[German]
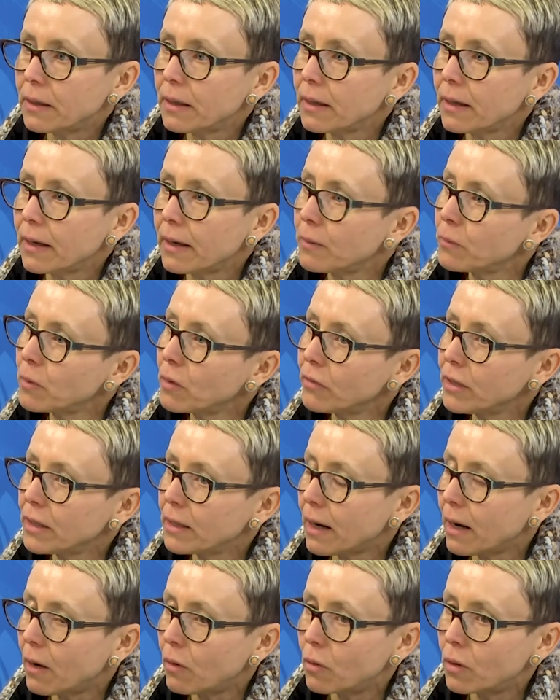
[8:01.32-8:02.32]
Dinge immer
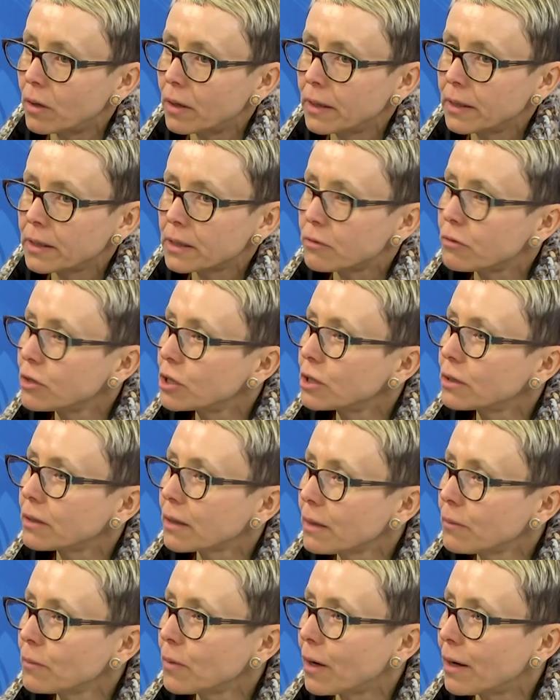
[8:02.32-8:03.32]
wieder mhm. auch
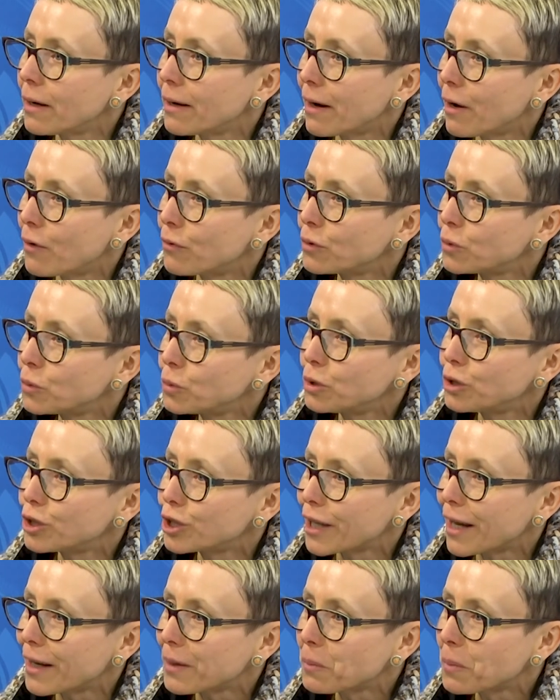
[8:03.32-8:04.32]
zwischendrin mal auf einen guten
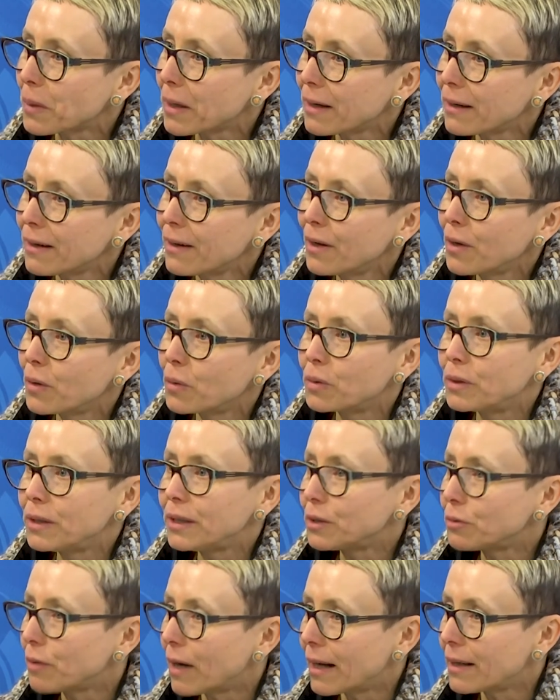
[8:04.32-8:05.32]
Stand bringe und
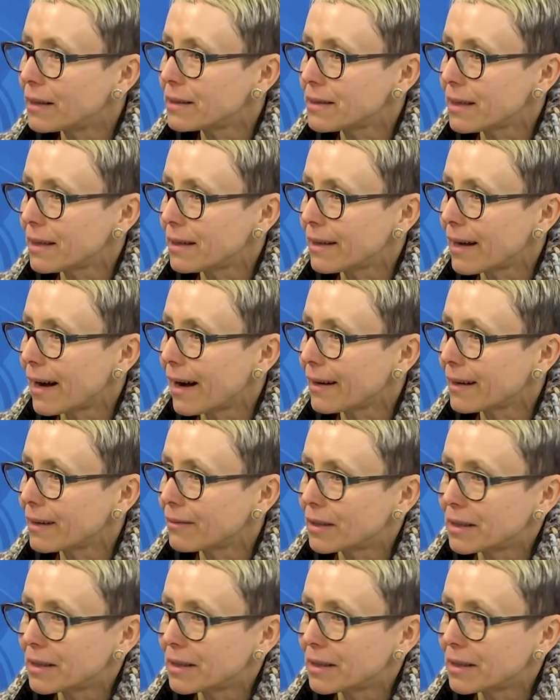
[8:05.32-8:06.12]
nicht nur alle zehn Jahre,